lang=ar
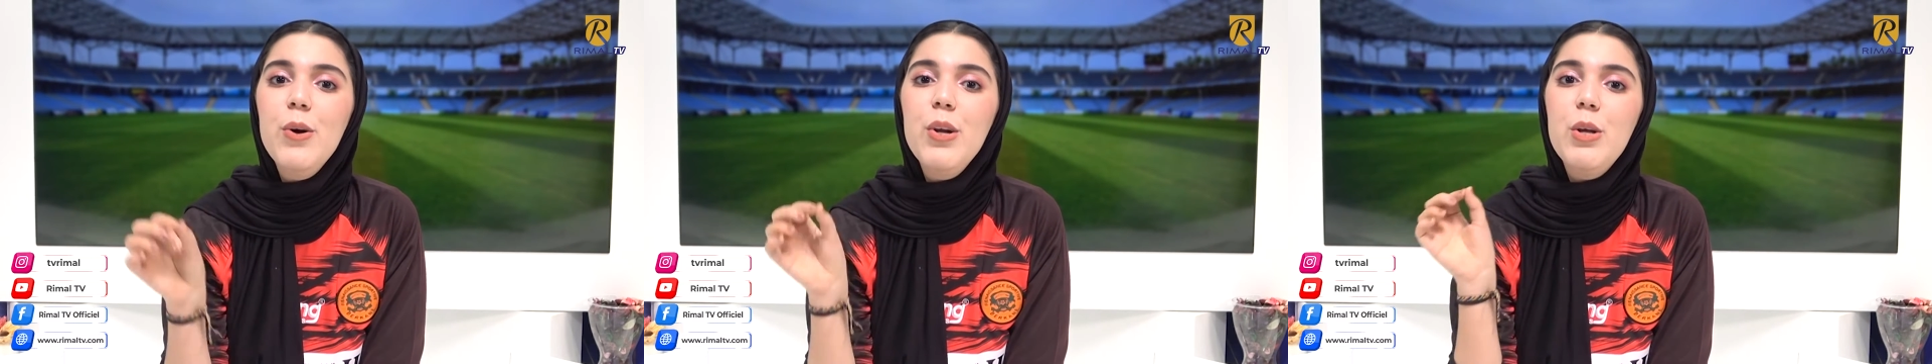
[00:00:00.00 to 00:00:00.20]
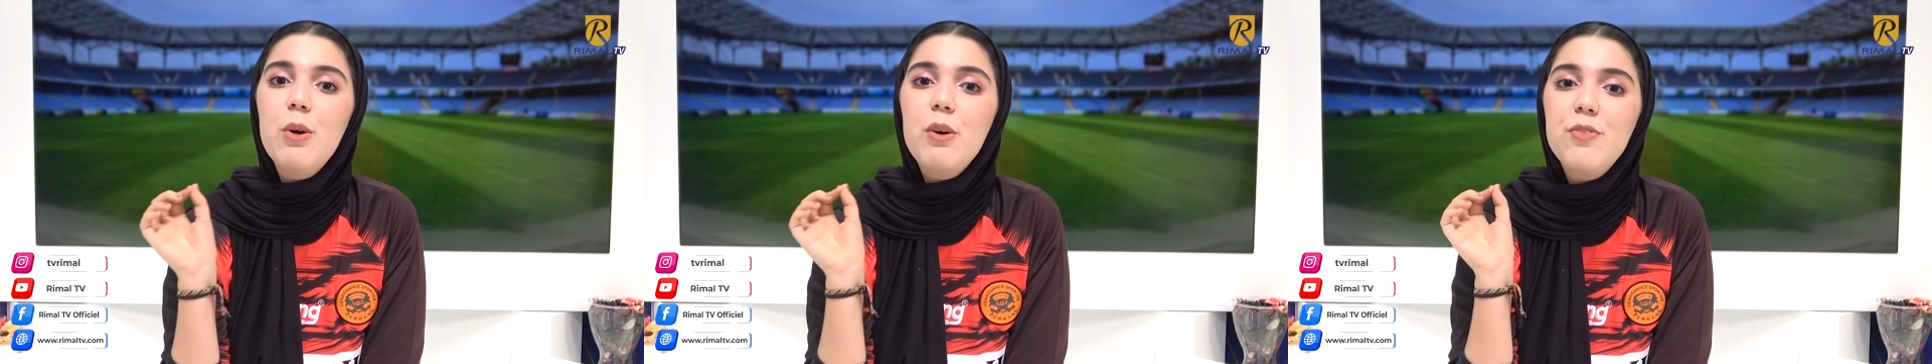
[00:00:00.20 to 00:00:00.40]

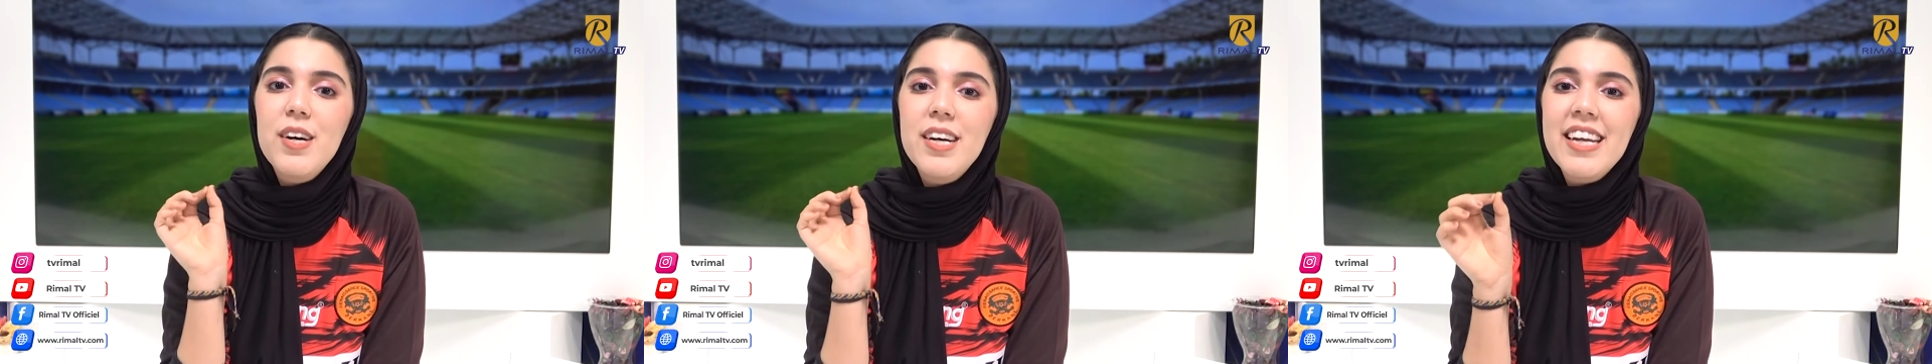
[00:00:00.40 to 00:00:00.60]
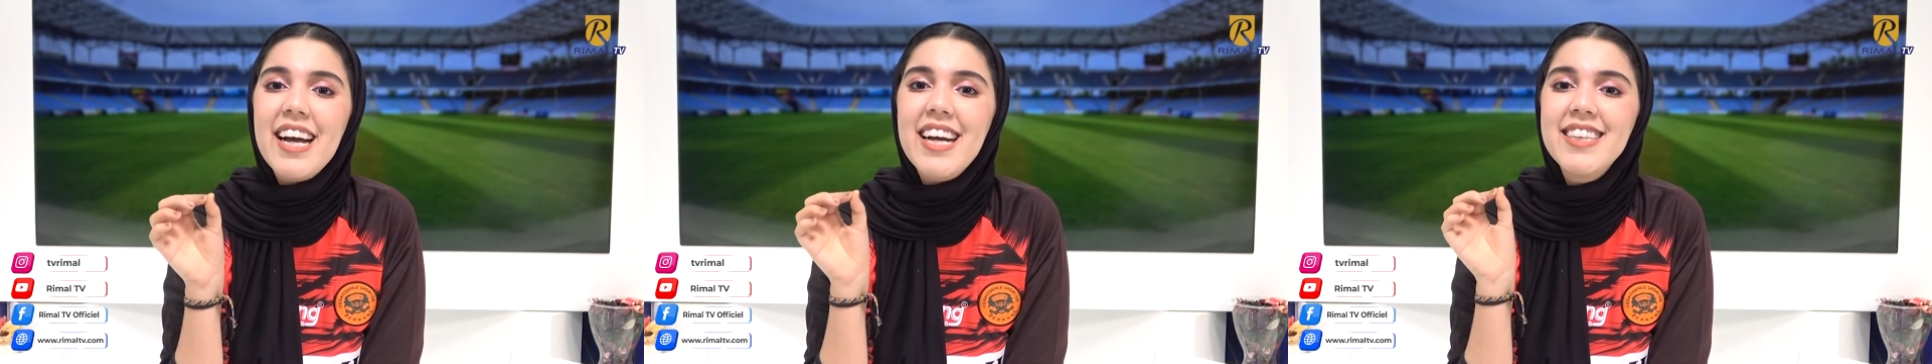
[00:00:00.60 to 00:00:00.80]
واللي هو
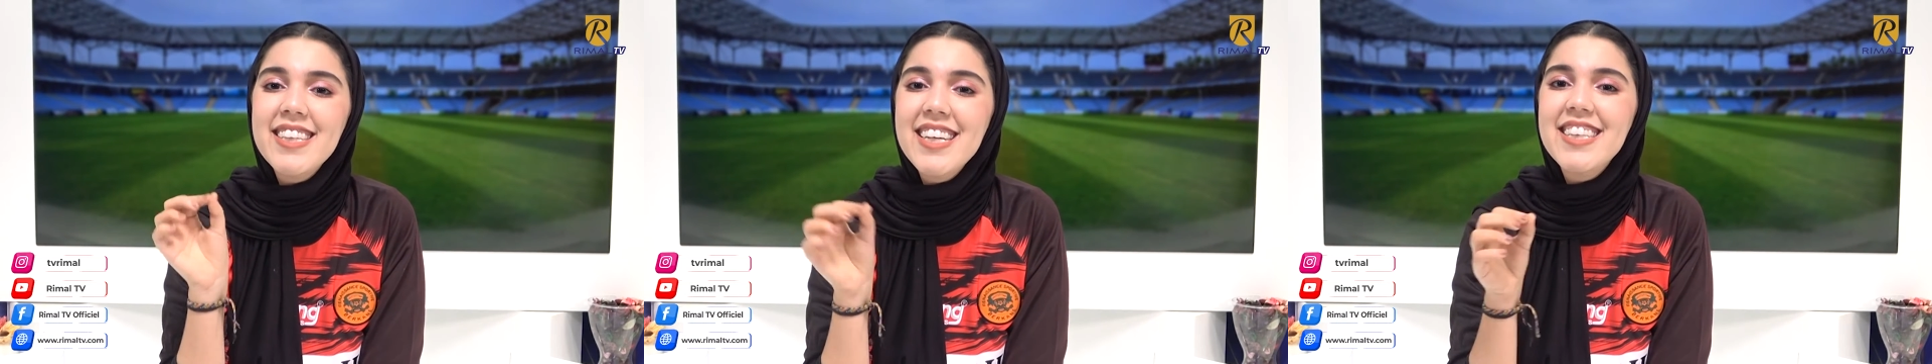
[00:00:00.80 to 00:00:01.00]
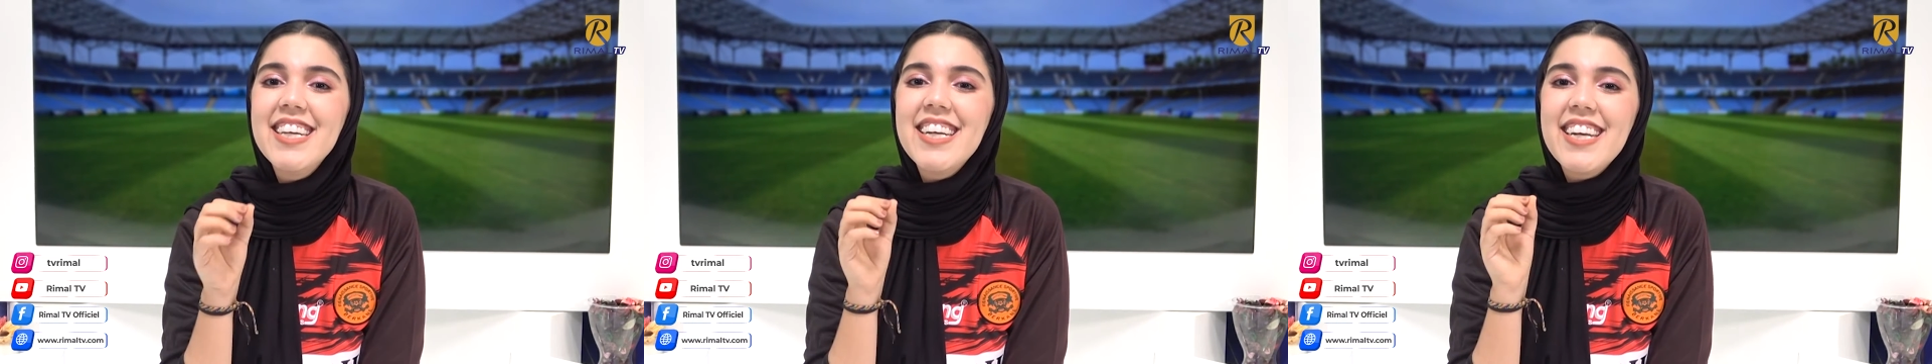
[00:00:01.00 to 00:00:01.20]
فريق
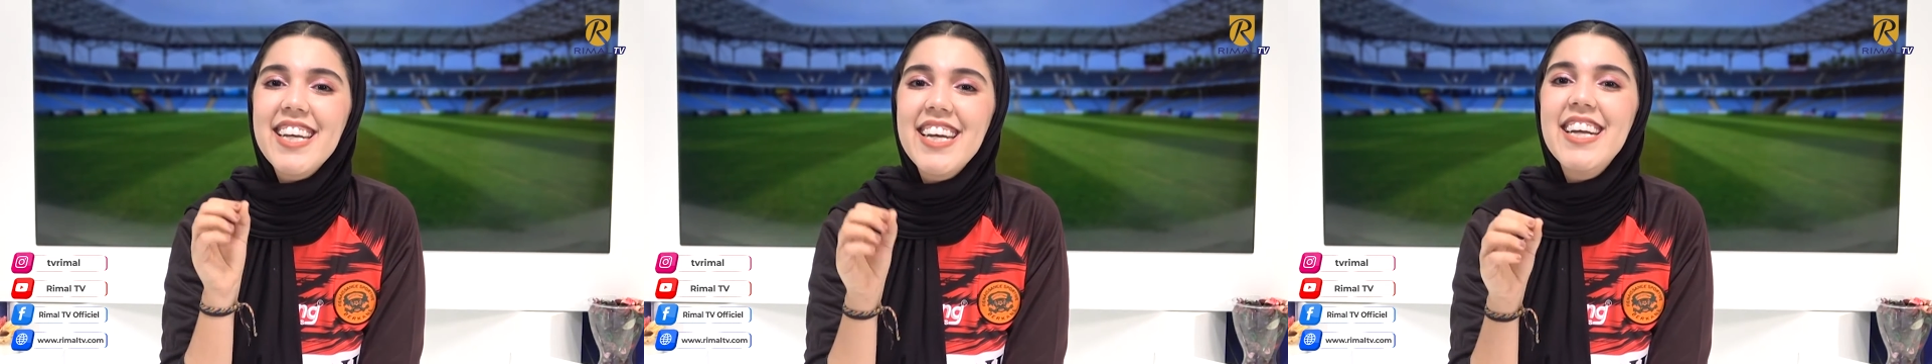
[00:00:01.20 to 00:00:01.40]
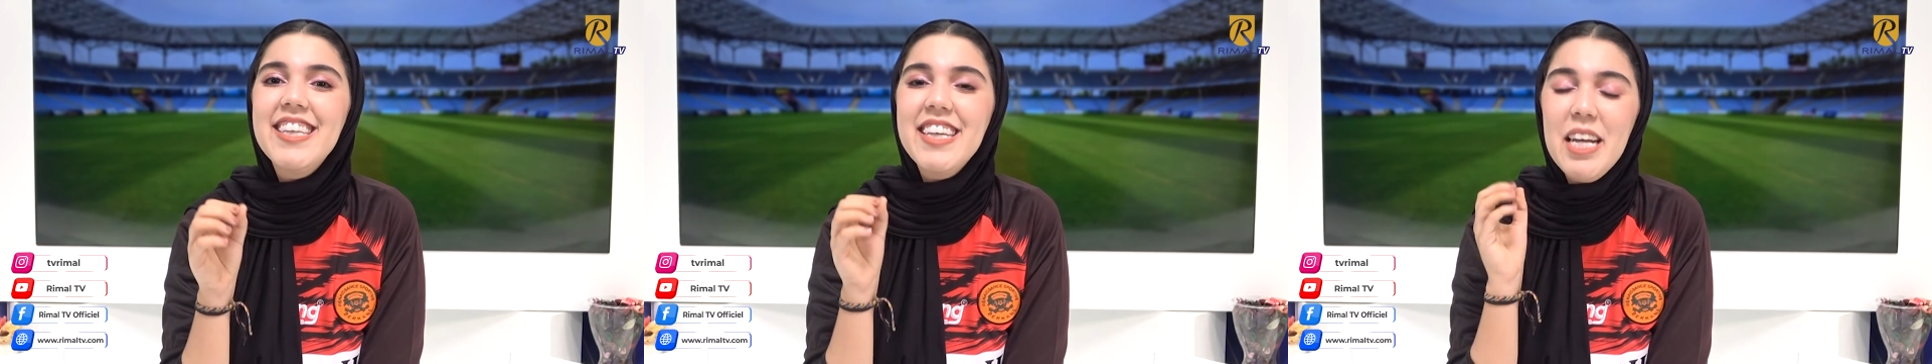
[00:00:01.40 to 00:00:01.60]
النهضه
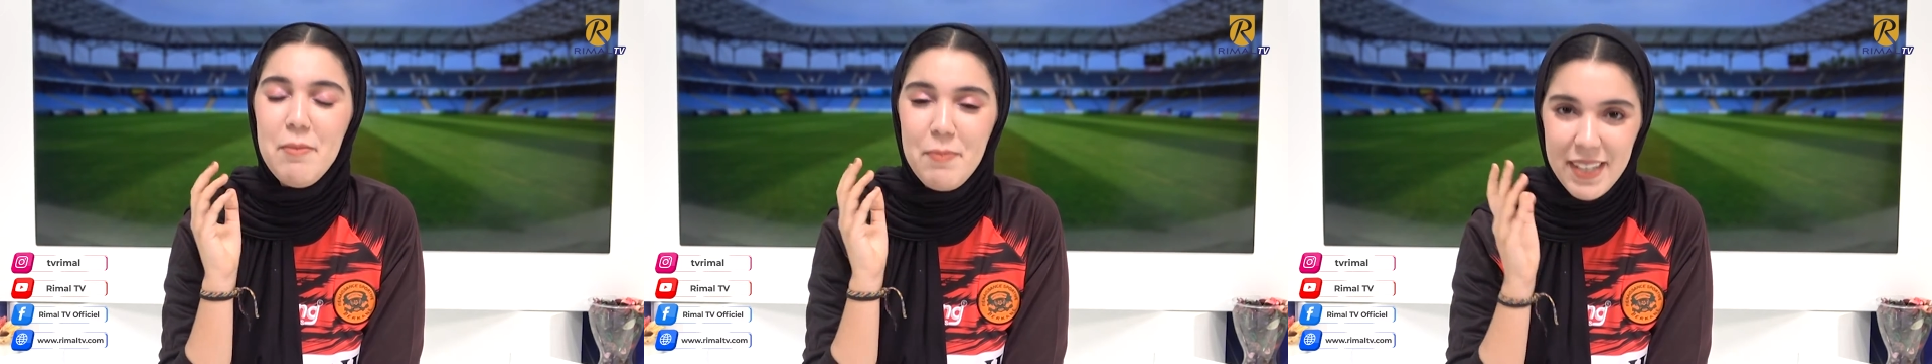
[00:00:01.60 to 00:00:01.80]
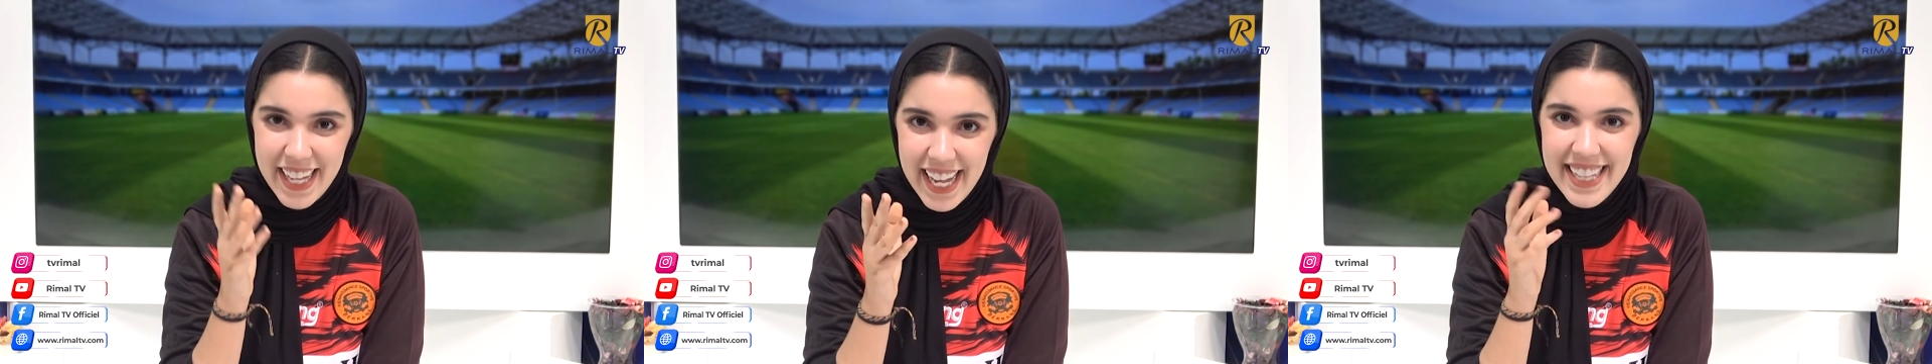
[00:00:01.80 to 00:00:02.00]
الرياضيه
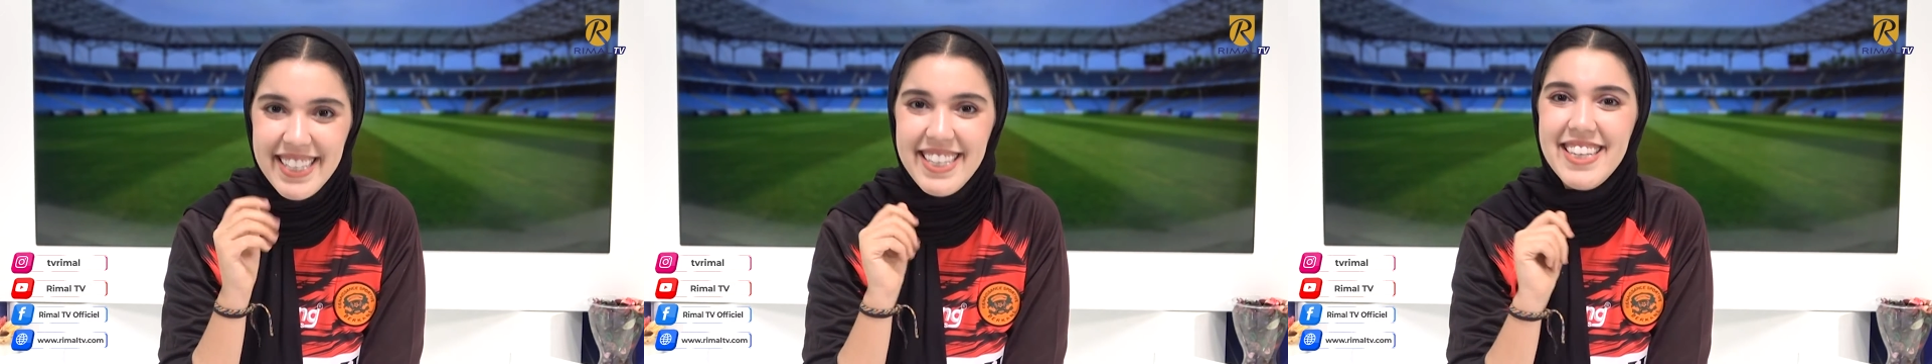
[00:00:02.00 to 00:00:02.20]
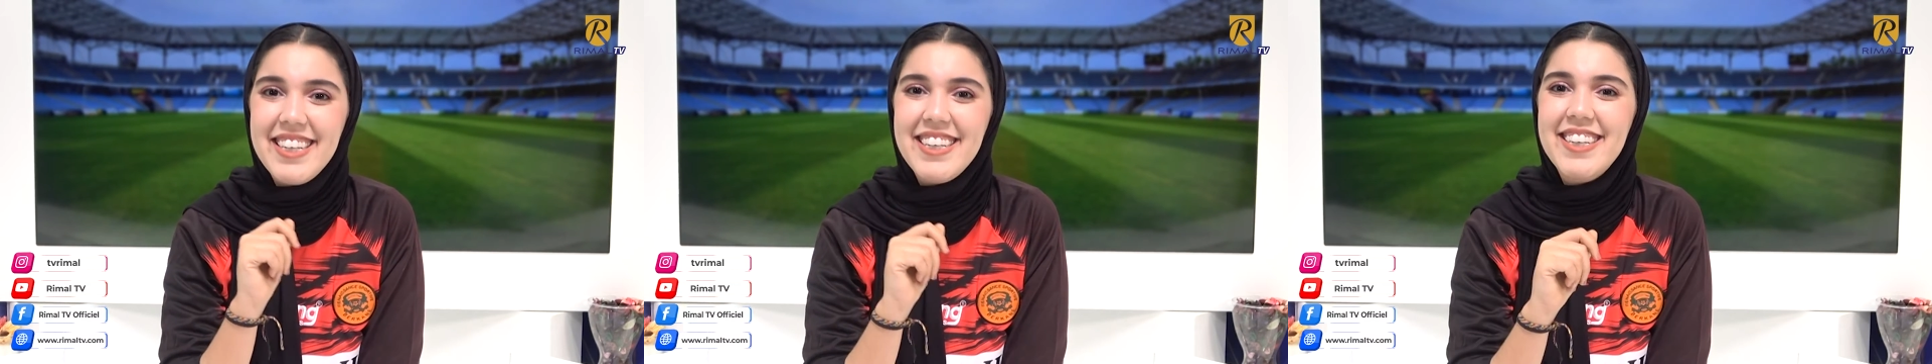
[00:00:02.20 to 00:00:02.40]

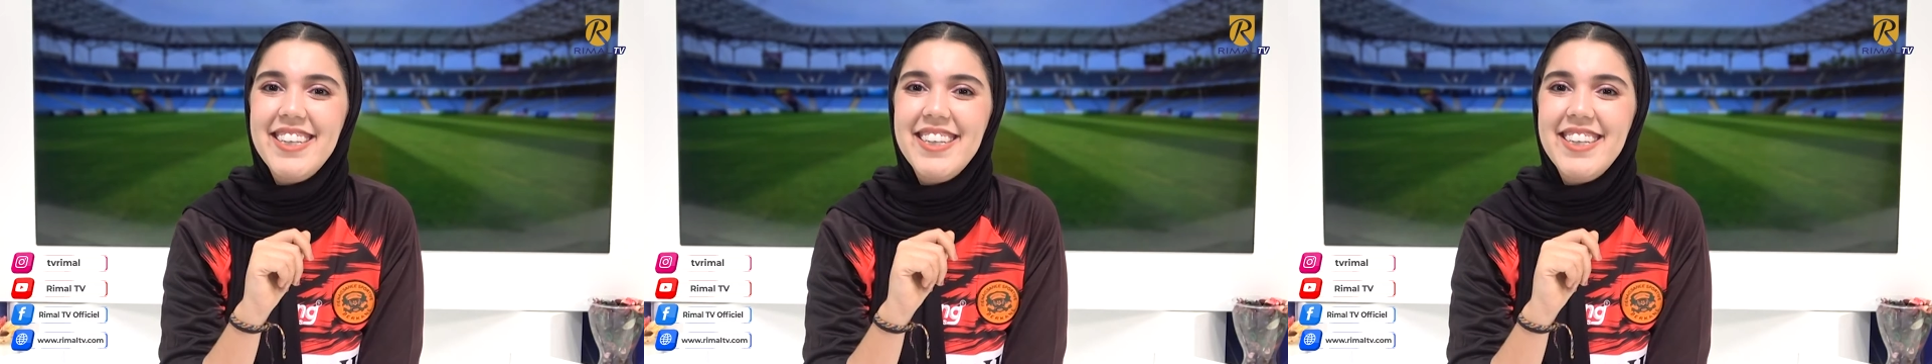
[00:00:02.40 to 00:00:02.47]
البركانيه